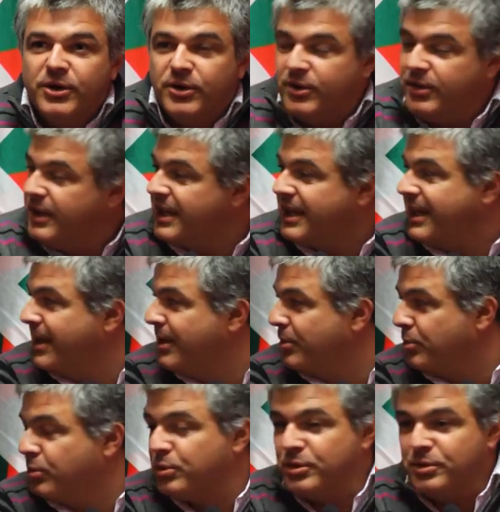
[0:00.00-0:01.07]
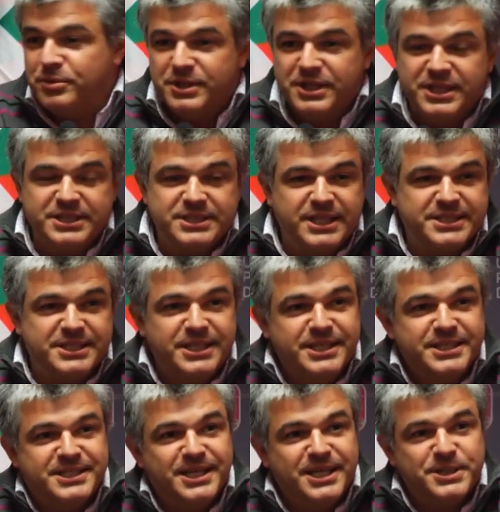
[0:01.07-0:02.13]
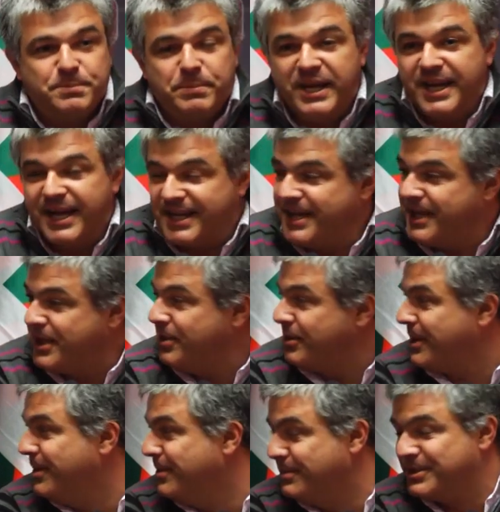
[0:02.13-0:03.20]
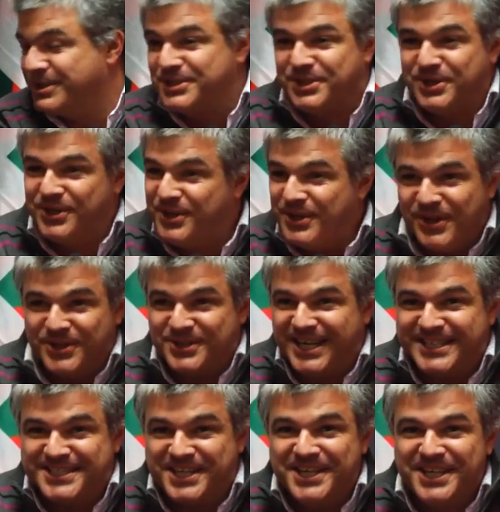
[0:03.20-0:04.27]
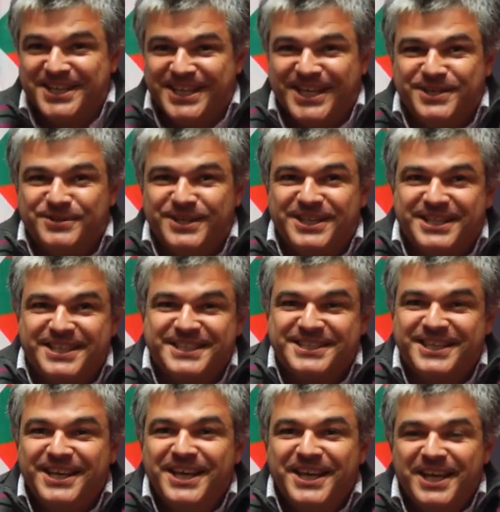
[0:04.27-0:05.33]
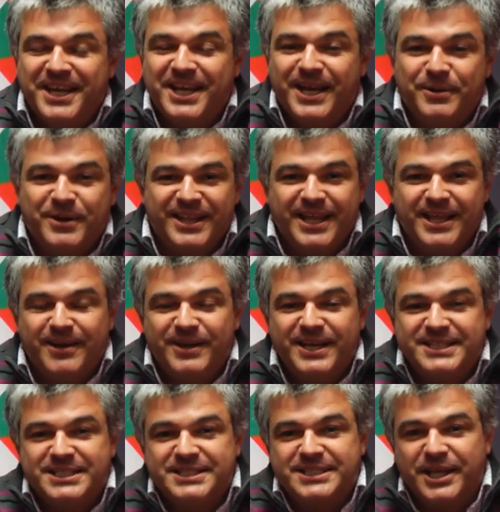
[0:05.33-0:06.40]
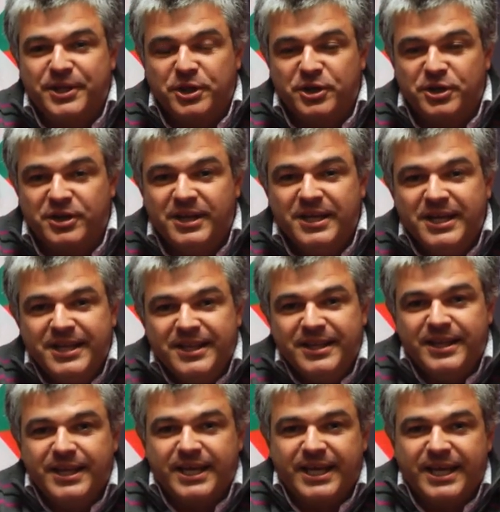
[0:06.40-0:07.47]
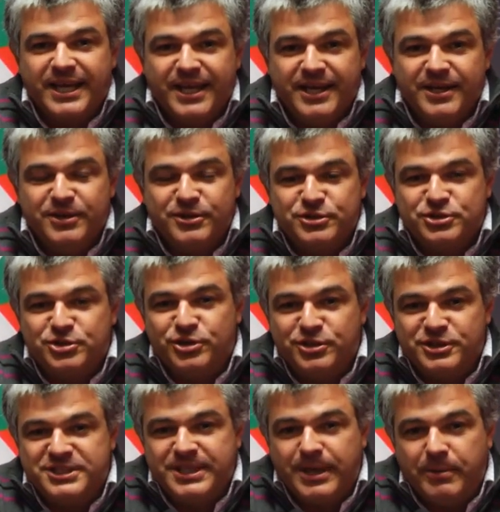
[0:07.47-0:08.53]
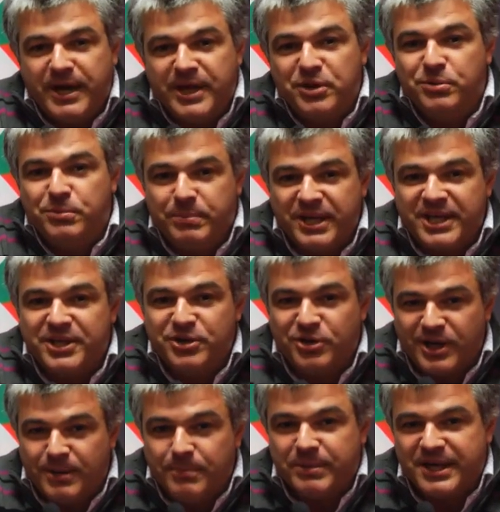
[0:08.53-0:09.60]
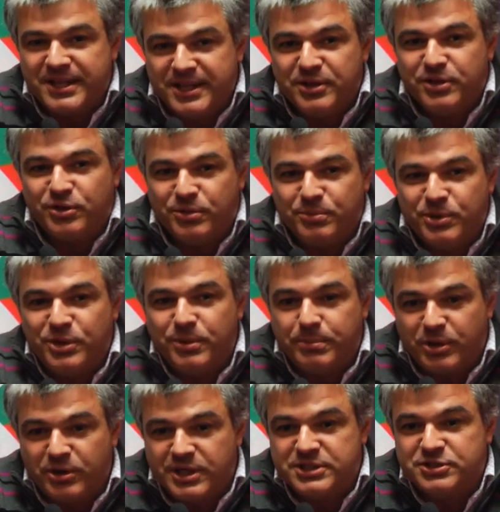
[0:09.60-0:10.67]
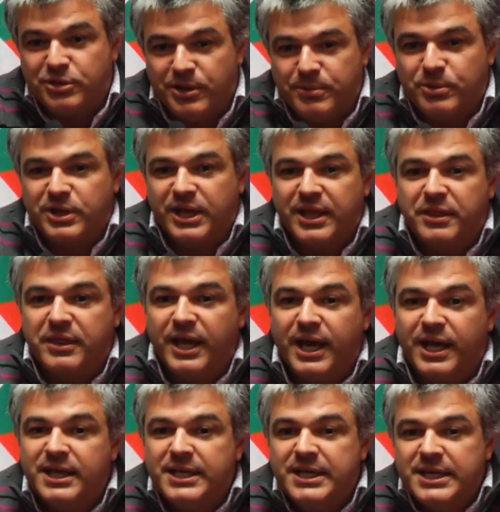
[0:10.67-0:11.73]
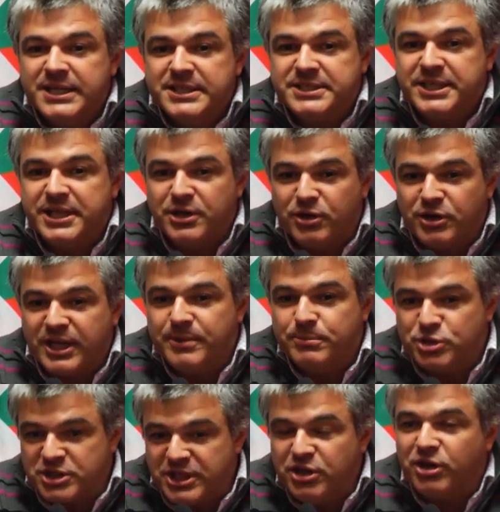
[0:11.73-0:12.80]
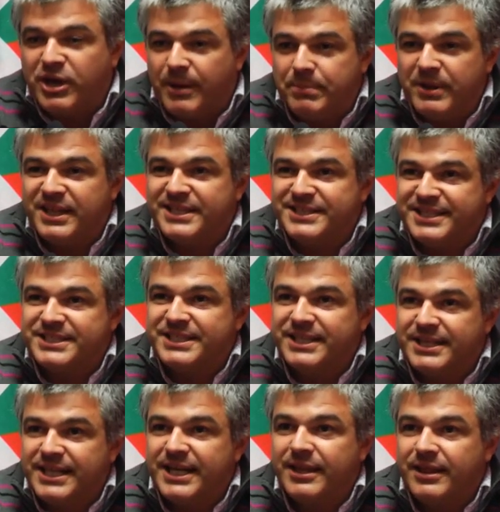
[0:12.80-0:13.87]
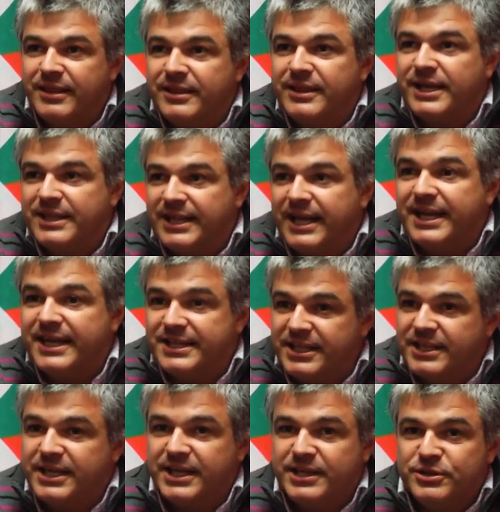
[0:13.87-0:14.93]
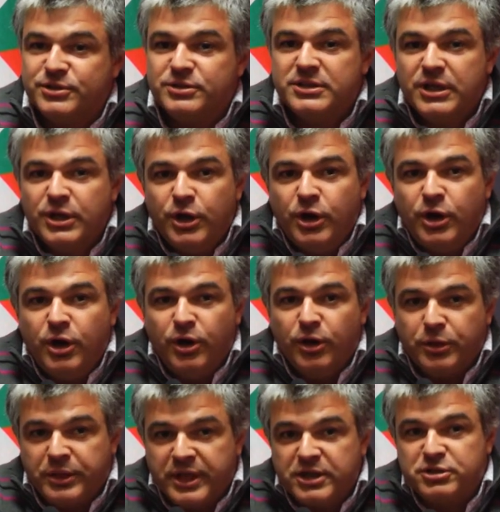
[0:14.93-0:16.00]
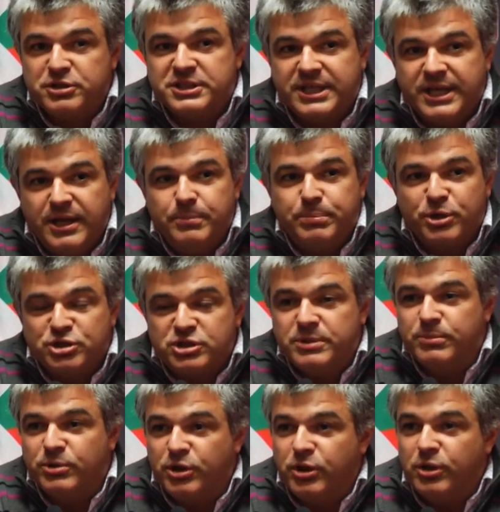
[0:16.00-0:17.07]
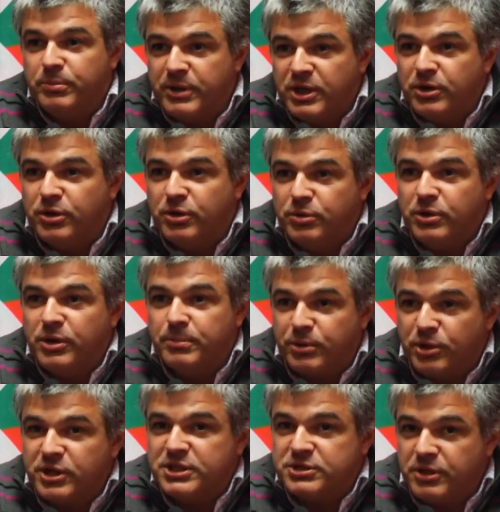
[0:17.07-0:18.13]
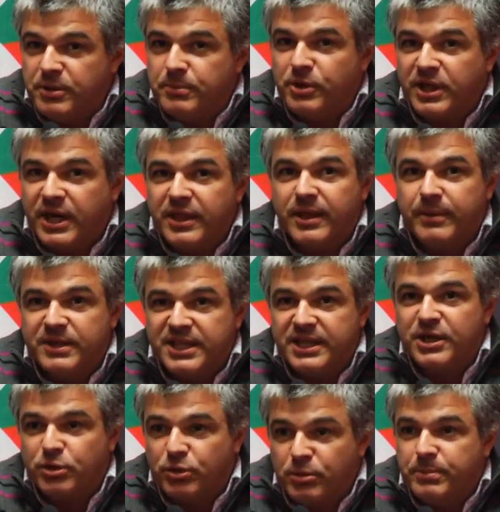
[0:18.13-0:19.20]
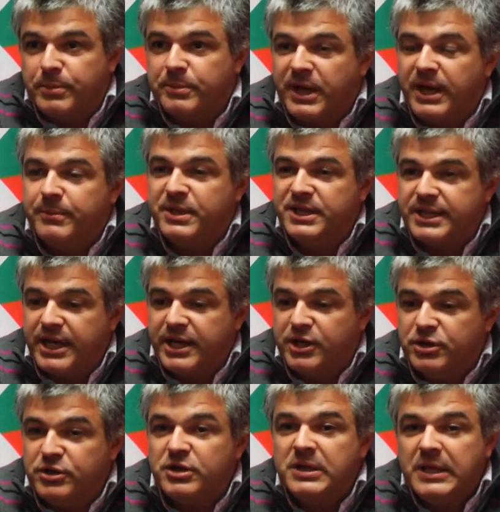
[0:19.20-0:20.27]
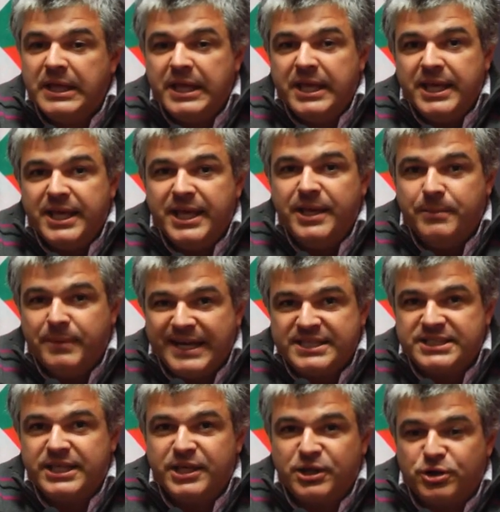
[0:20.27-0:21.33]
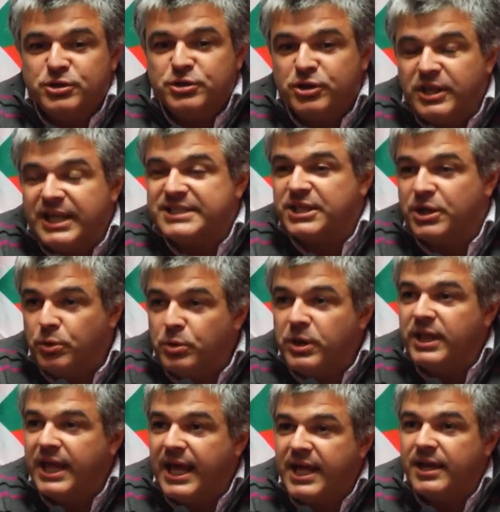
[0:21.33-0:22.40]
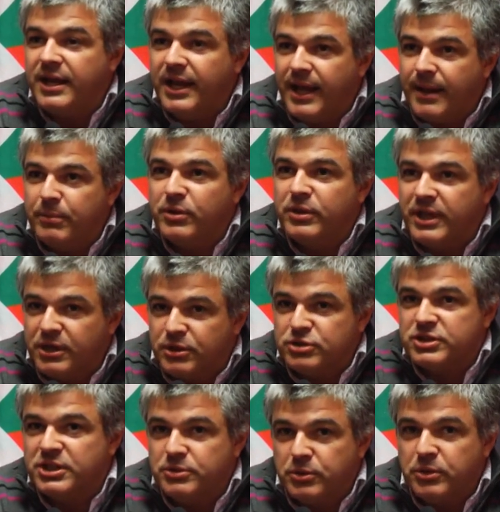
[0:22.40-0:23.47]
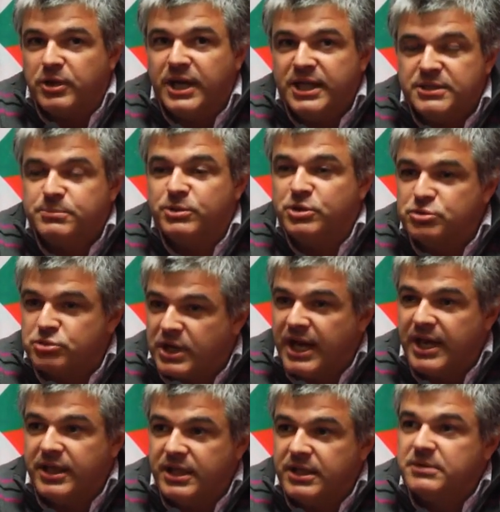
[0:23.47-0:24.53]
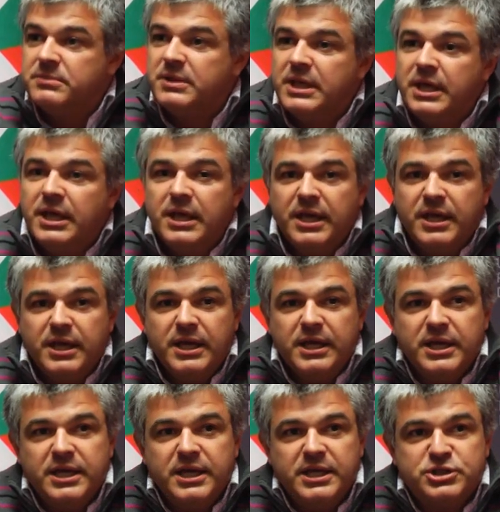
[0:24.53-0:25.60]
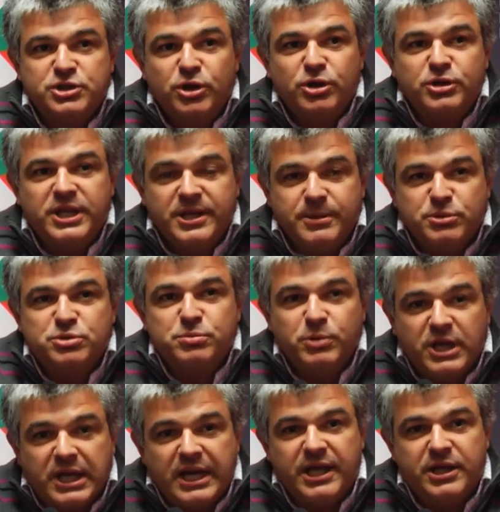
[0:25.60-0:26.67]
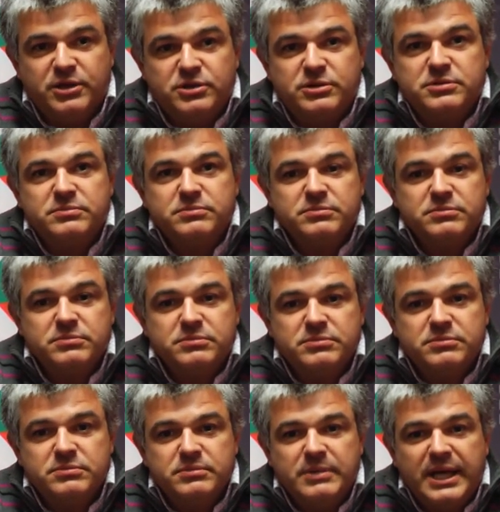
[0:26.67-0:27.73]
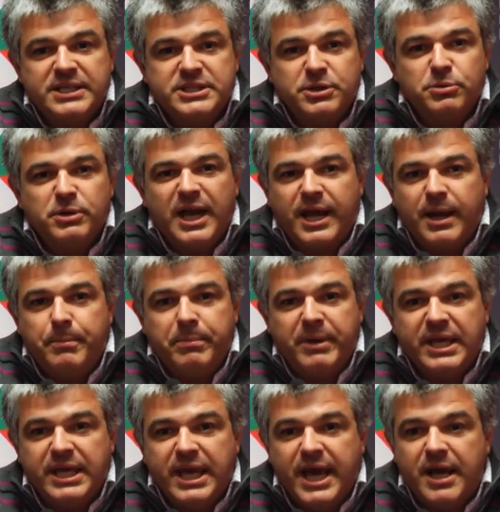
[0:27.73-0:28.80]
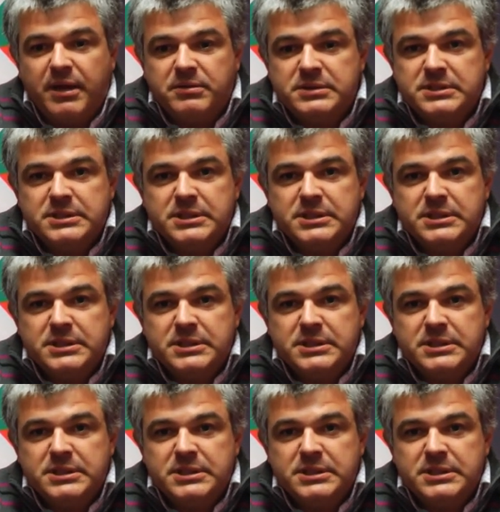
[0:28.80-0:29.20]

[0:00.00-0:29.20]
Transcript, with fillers: o de que a Orcullo ni sin ni se le espera, que creo que lo hemos dicho otras 500 veces, y la verdad daba la sensación de que no solo estaba ahí un pequeño gran partido como Unión Progreso y Democracia, sino que hemos sido capaces de sentar cierta cátedra, ¿no? Lo cierto es que el próximo domingo Unión Progreso y Democracia va a tener grupo parlamentario y va a ser con toda seguridad la voz del constitucionalismo en Euskadi. Eh, eso lo tenemos muy claro. Mm, ha sido una campaña